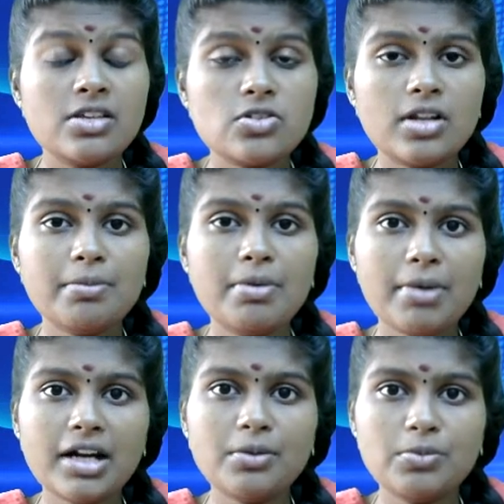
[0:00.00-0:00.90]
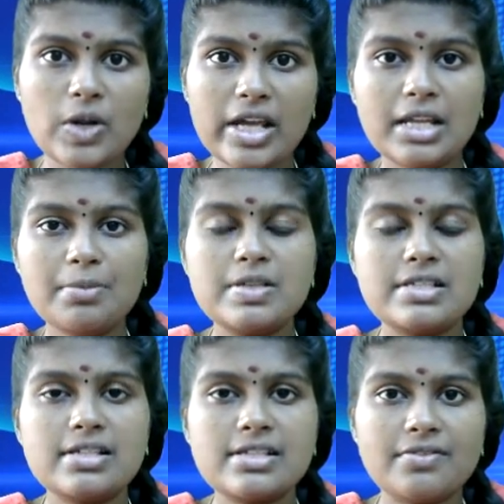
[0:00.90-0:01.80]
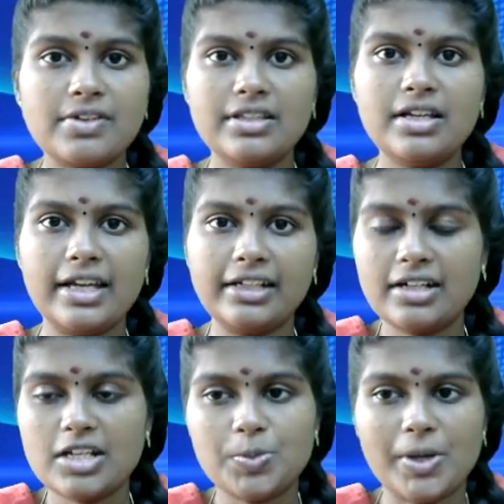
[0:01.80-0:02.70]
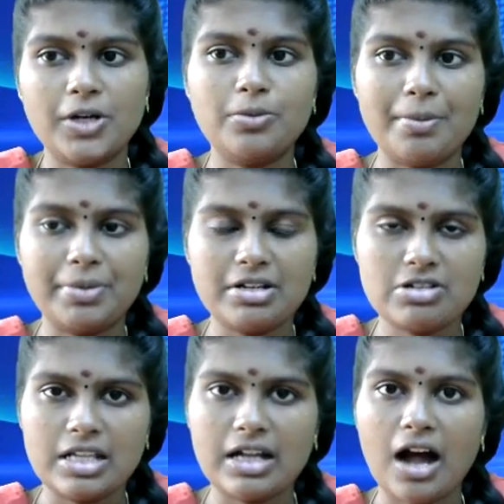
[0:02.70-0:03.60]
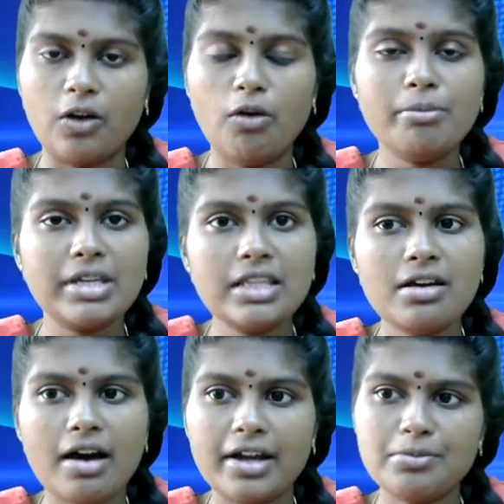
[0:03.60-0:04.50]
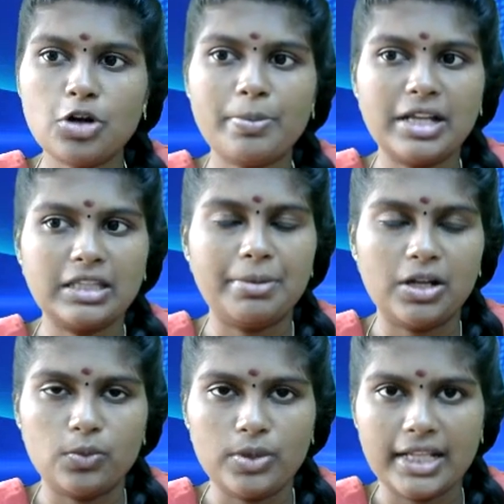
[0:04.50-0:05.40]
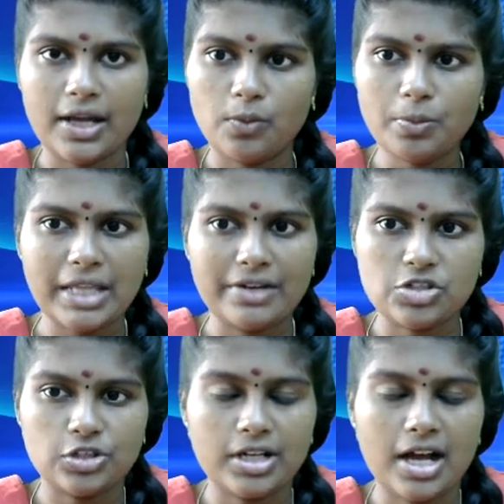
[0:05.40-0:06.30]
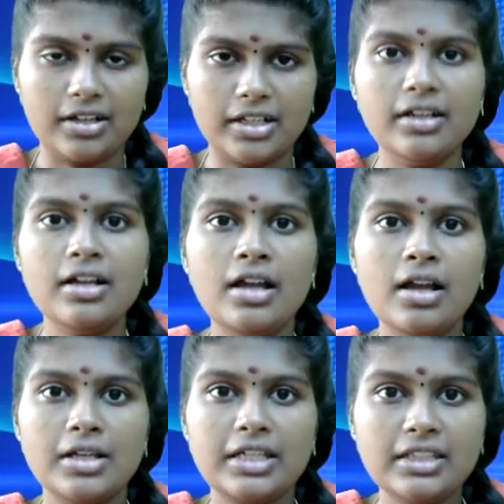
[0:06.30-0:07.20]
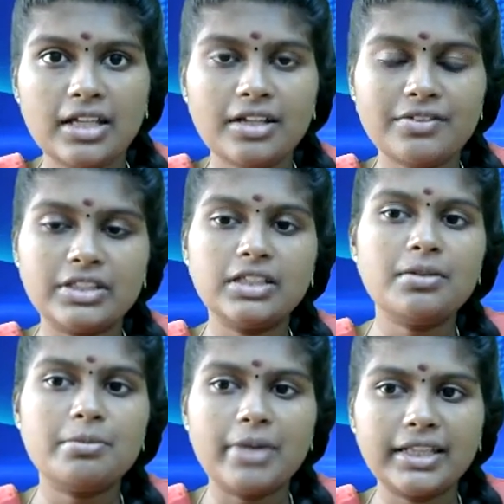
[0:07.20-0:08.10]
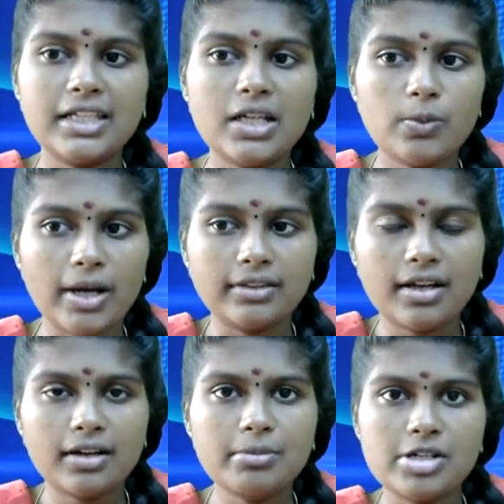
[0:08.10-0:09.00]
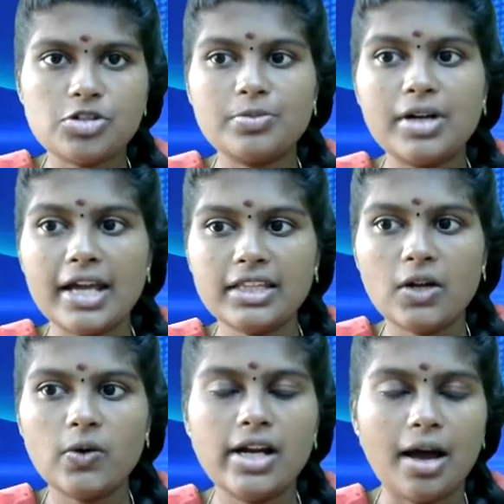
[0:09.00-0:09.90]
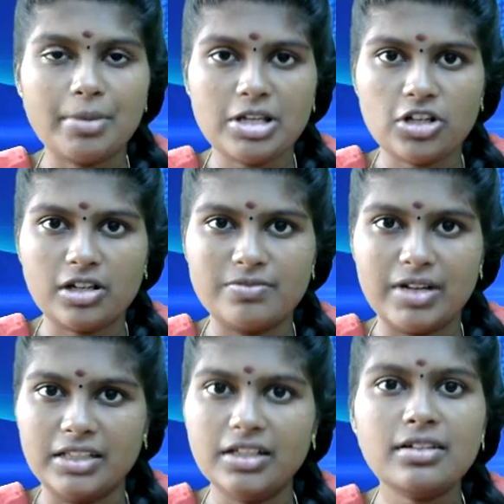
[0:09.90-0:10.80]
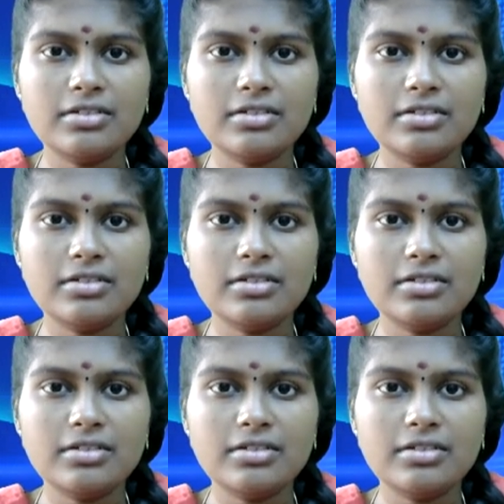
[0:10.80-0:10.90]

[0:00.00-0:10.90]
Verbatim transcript: சுலபமான முறையில் பிஸ்னஸை வந்து என்கரேஜ் பண்ணணும் அப்படின்றதுக்காகவும் இது அறிமுகப்படுத்தப்பட உள்ளதாகவும் தெரிவிச்சிருக்காங்க இந்த வந்து மத்திய வர்த்தகம் மற்றும் கைத்தொழில் அமைச்சகம் வந்து